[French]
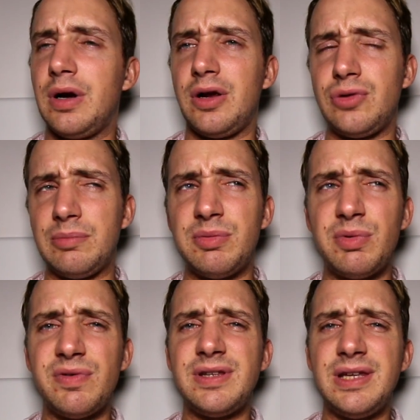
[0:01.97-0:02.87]
Alors je suis un petit
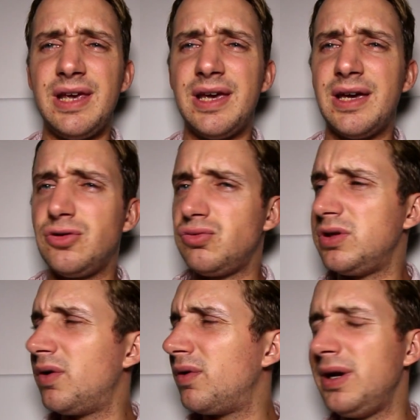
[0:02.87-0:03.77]
peu fatigué, je suis
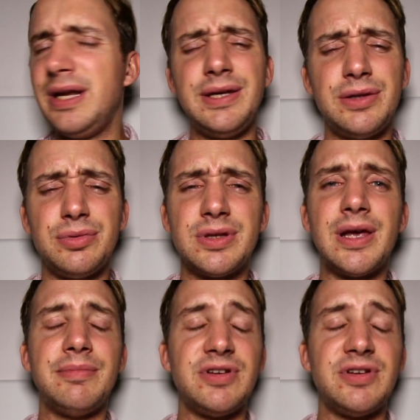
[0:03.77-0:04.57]
dans le lit et tout ça,